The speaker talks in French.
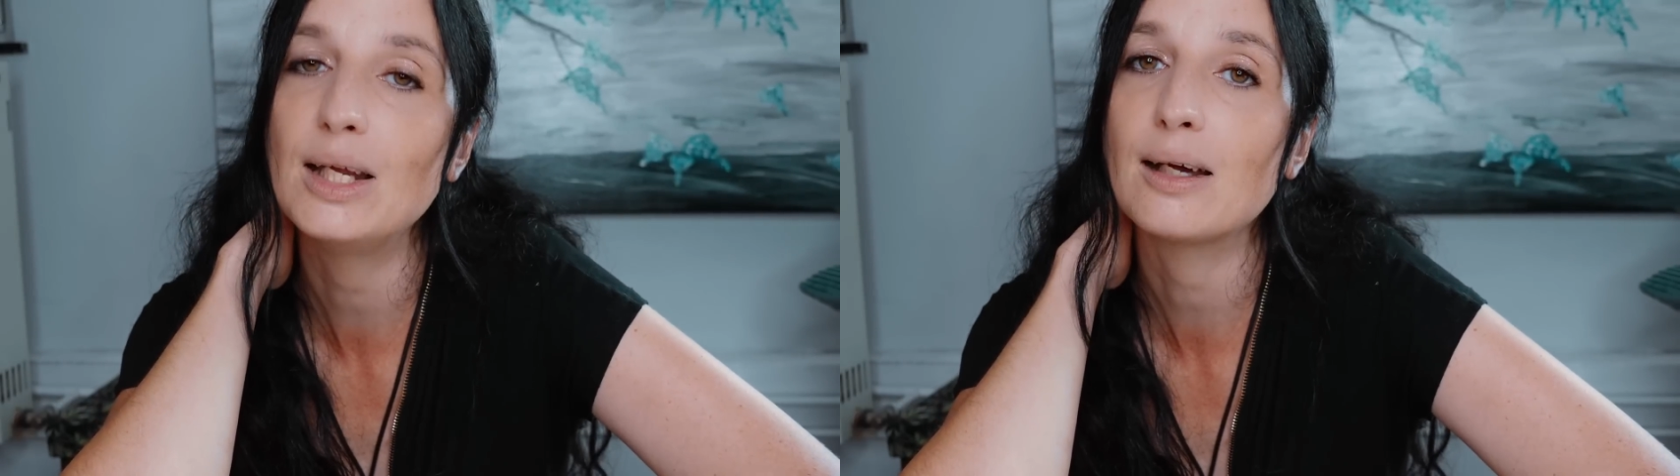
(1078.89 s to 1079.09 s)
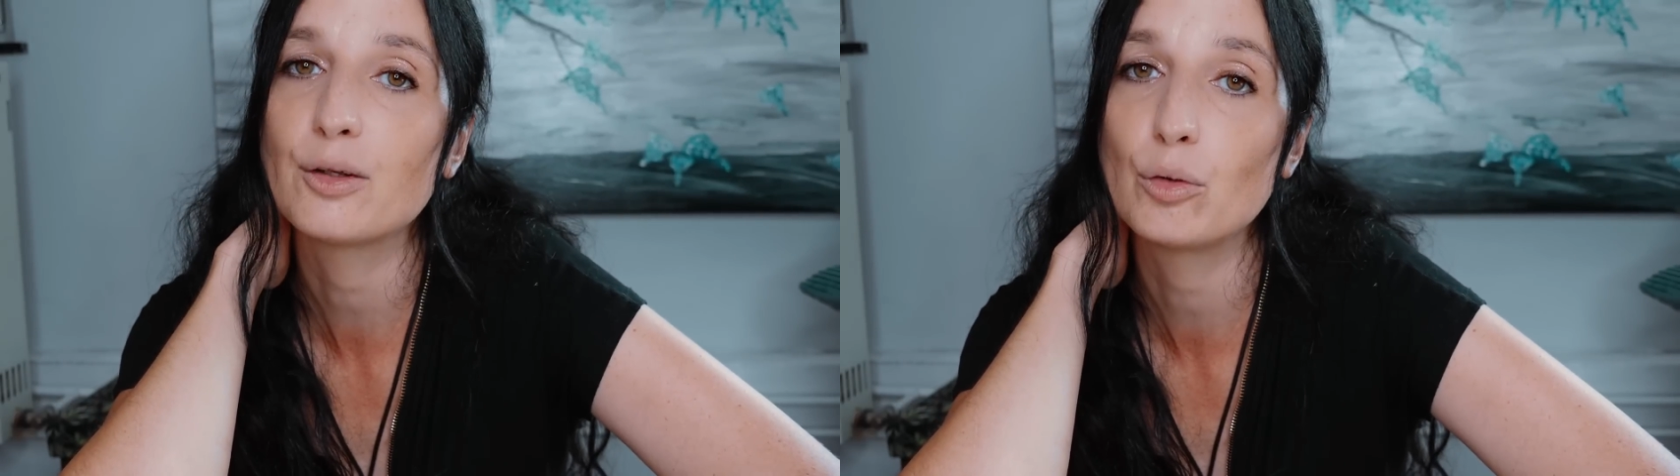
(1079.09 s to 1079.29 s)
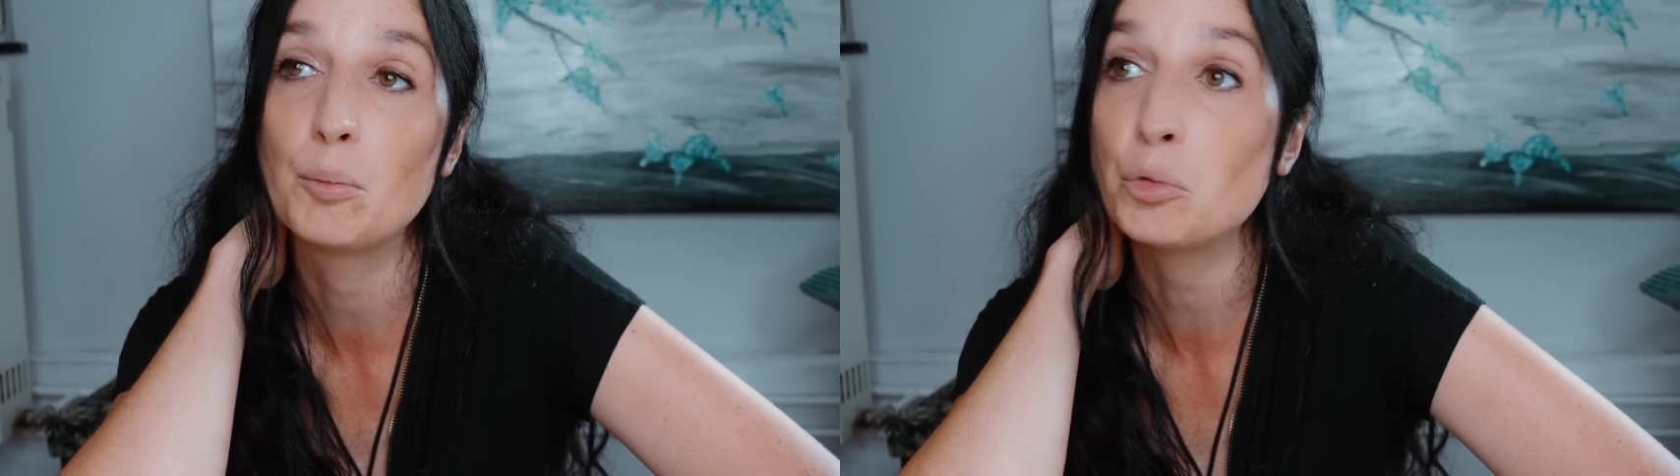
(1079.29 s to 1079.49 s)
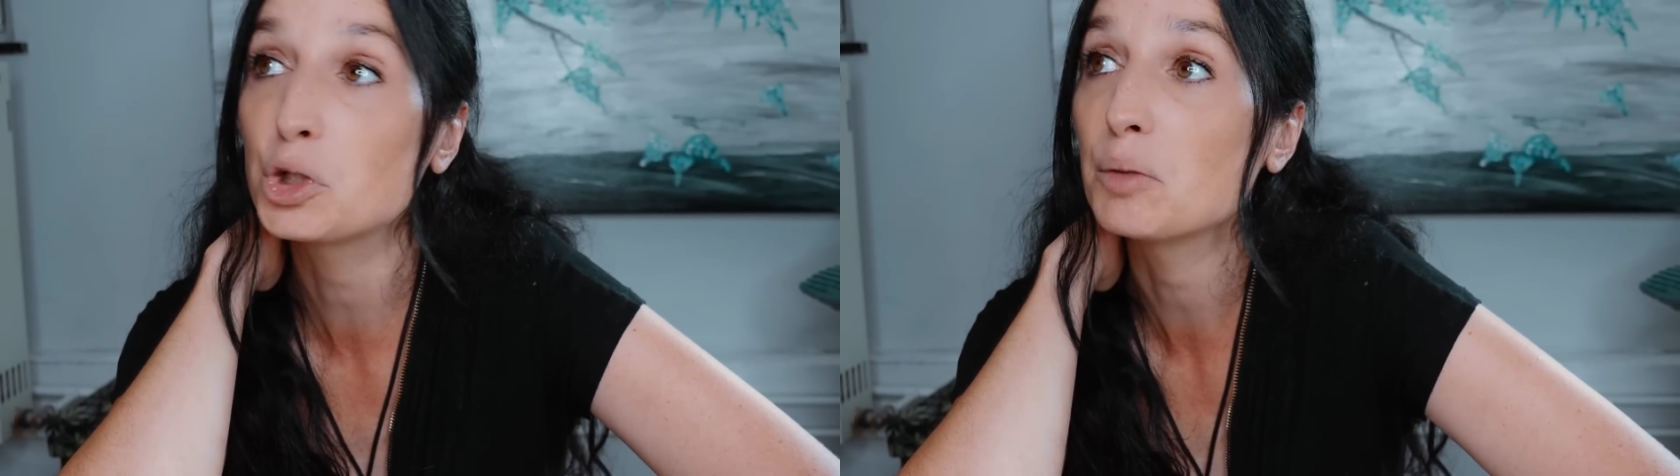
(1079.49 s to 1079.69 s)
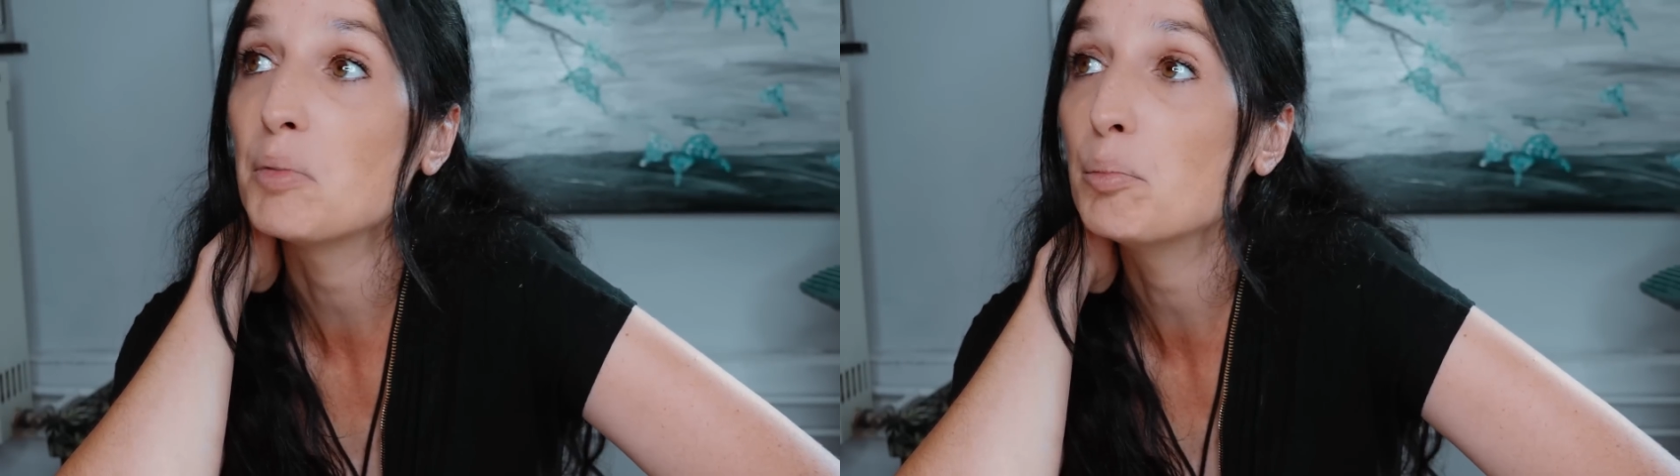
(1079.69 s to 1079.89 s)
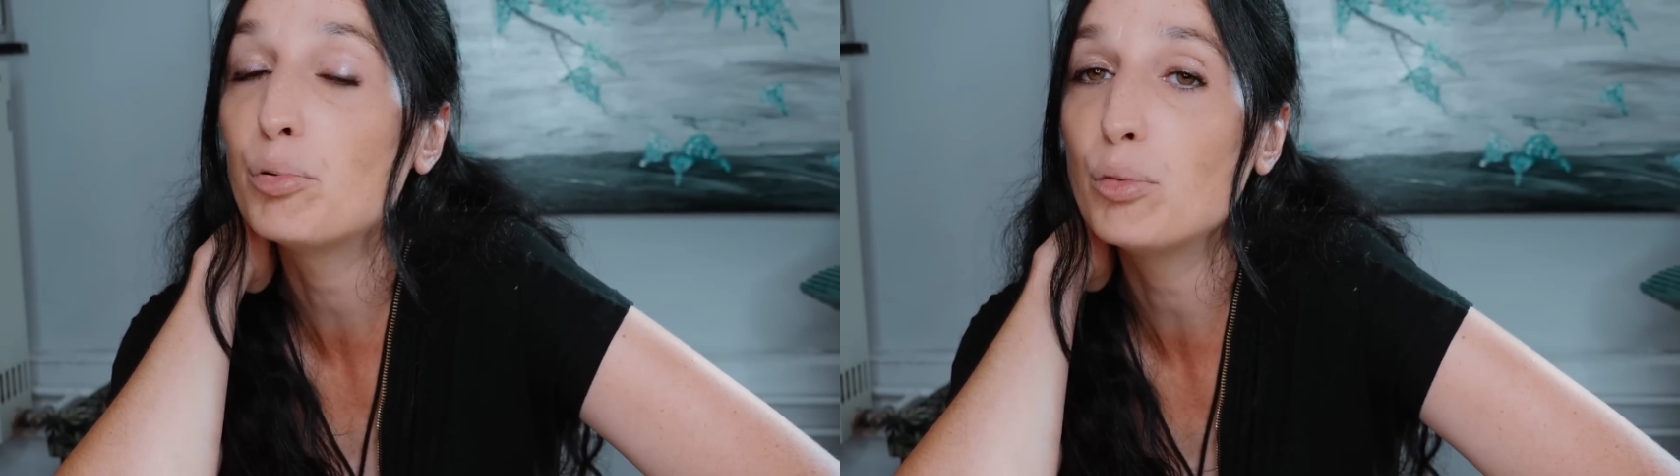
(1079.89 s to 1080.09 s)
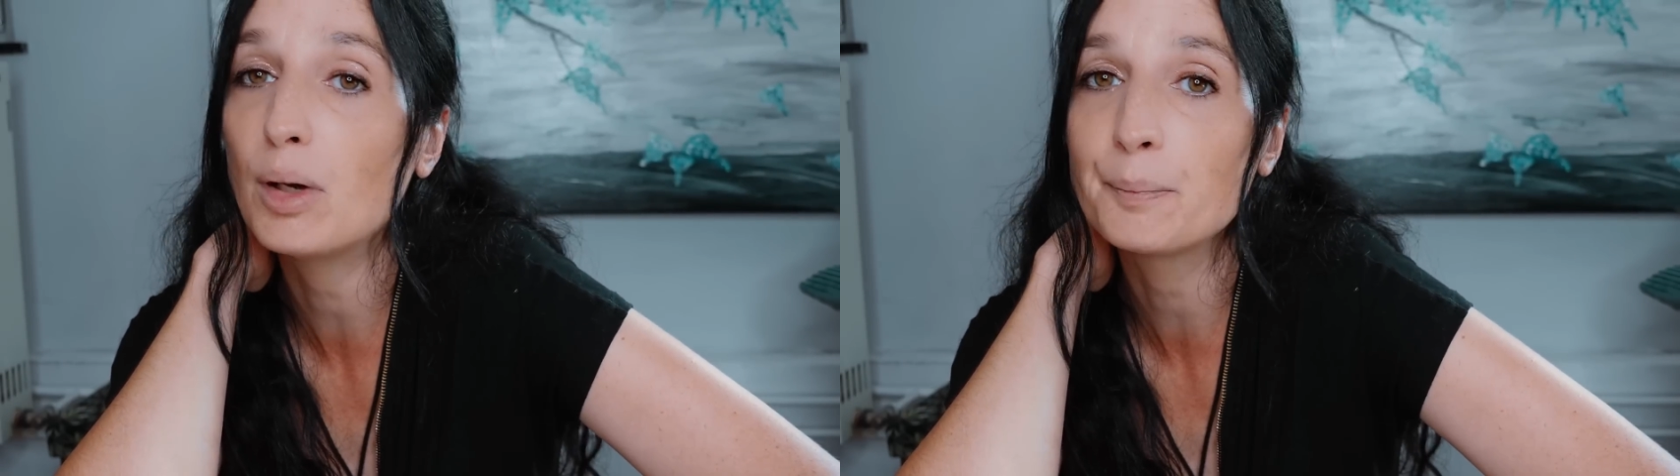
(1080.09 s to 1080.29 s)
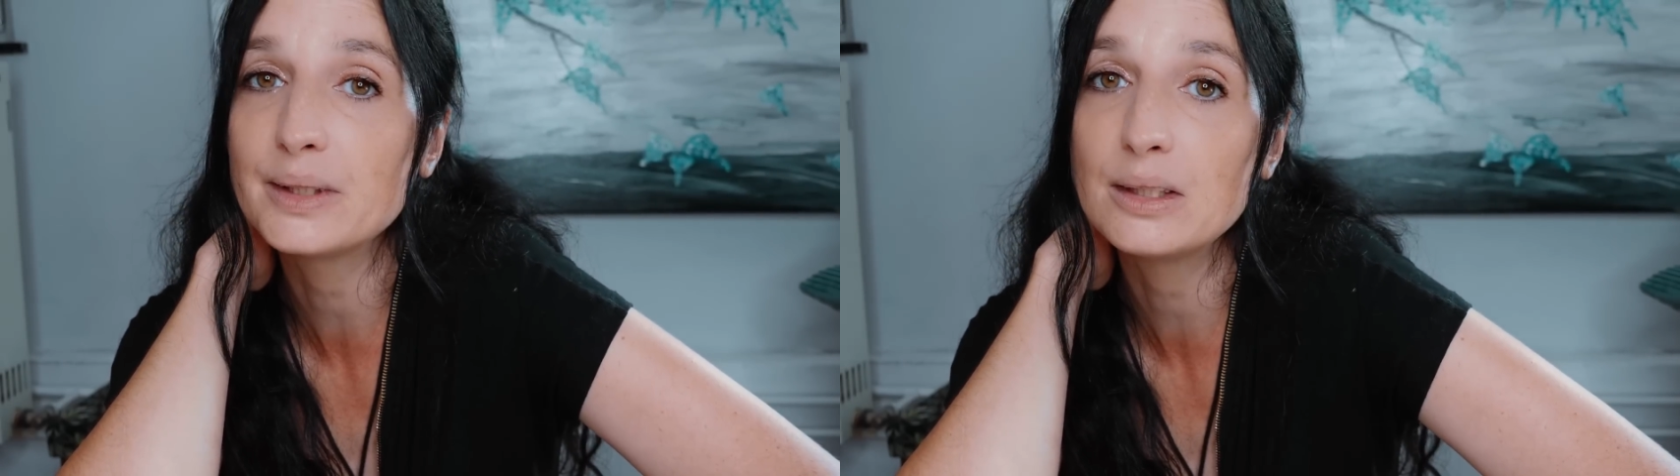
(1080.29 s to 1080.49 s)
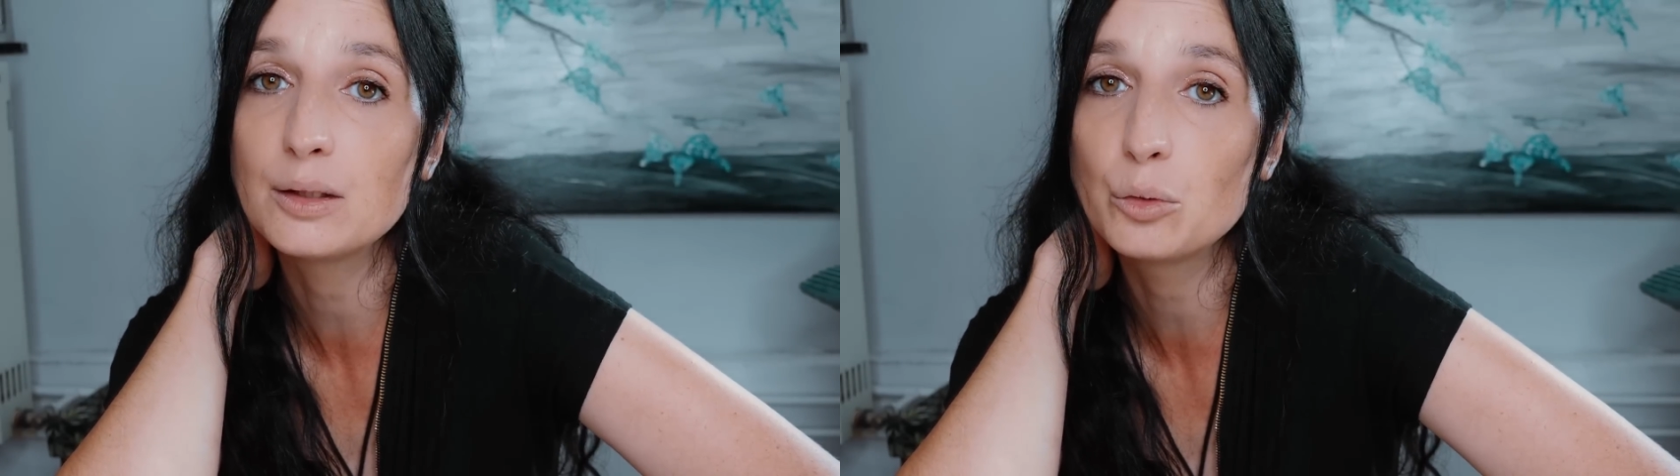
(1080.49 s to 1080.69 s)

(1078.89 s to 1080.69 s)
actuellement, j'ai même plus un petit